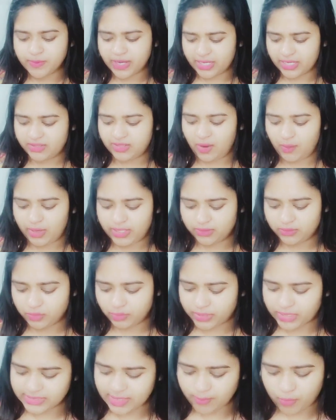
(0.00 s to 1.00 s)
खरीदना होगा ना
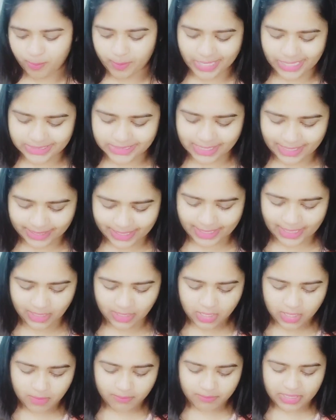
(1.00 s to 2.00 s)
थोड़ा सा आपको प्राइस ही लगेगा
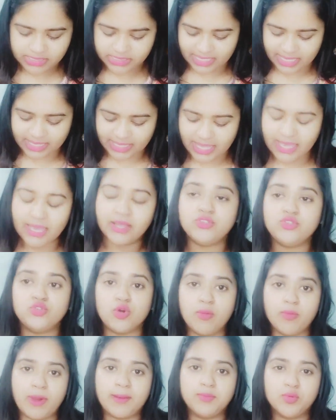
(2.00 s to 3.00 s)
बट देखिएगा जो
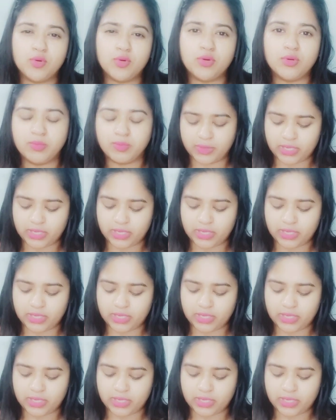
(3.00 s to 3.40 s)
आपको